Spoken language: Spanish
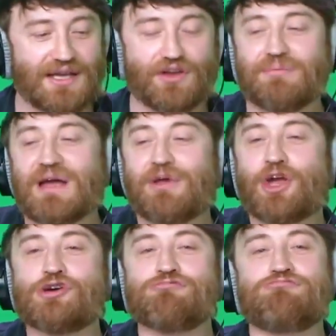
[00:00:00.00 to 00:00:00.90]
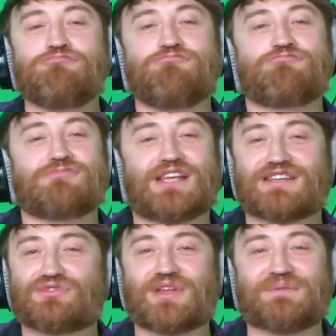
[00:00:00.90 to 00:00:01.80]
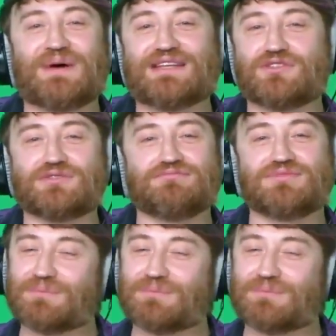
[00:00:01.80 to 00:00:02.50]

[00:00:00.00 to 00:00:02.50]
Y hoy me vio desde su despacho,